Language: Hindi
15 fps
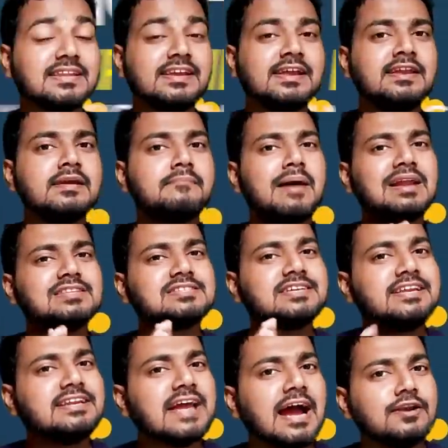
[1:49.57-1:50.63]
करेंगे कि नेपाल इस
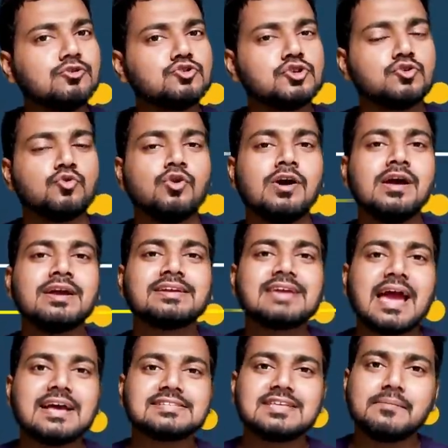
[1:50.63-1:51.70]
ग्रीन हाइड्रोजन को
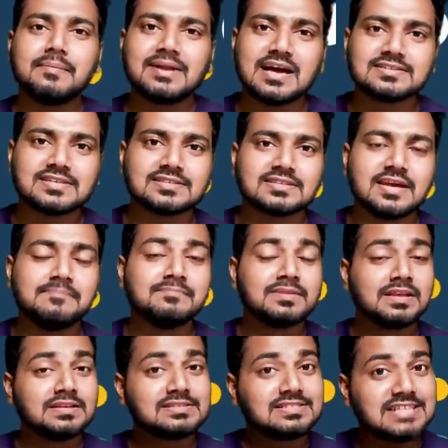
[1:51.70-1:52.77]
कैसे बना सकता है
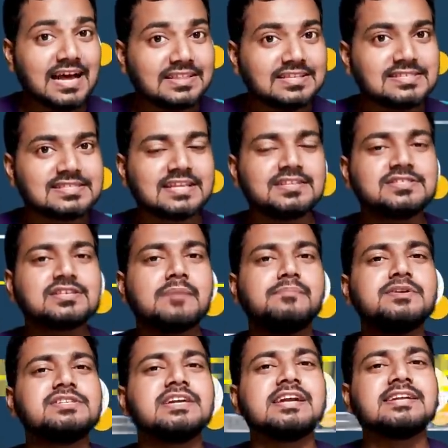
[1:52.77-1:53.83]
साथ ही साथ इसके
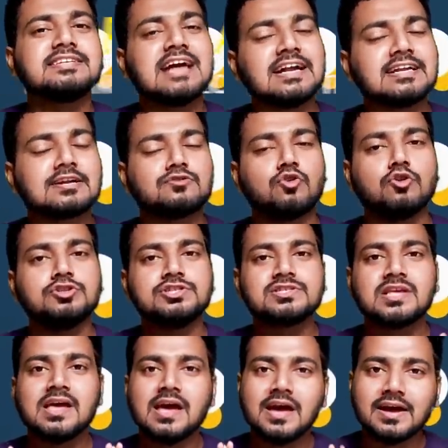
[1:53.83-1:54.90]
पीछे की क्या
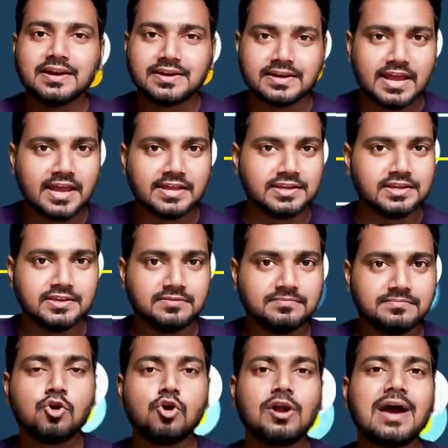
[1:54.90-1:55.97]
टेक्नोलॉजीज रहेंगी
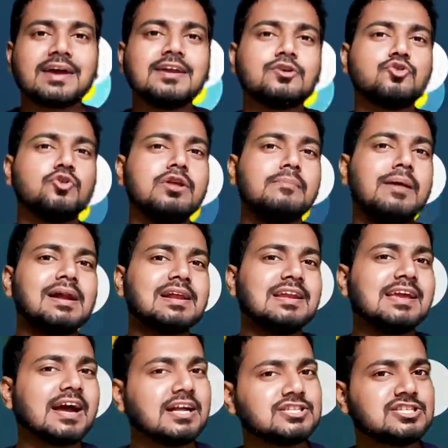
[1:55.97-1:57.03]
और आखिर क्यों नेपाल के
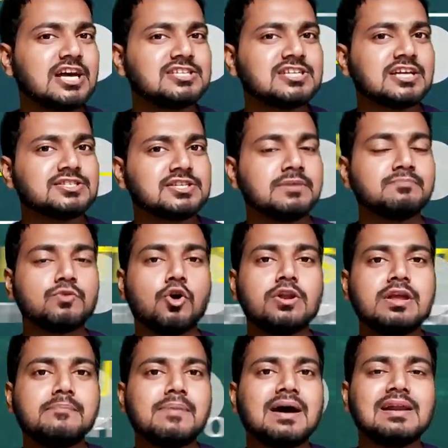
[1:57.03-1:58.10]
लिए एक अच्छा चांस है और
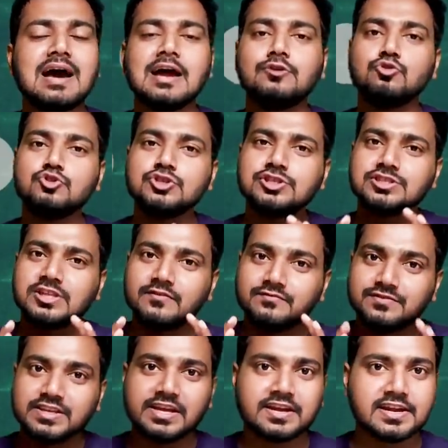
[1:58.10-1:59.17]
नेपाल हाइड्रोजन की तरफ
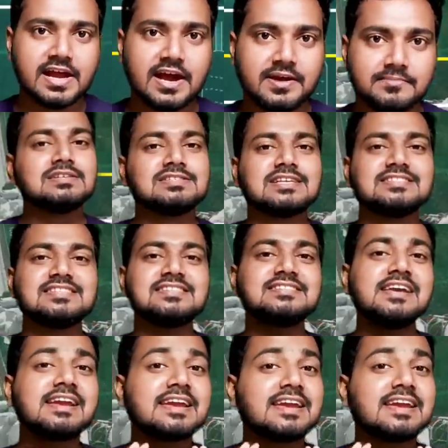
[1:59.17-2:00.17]
देख रहा है साथ ही साथ ये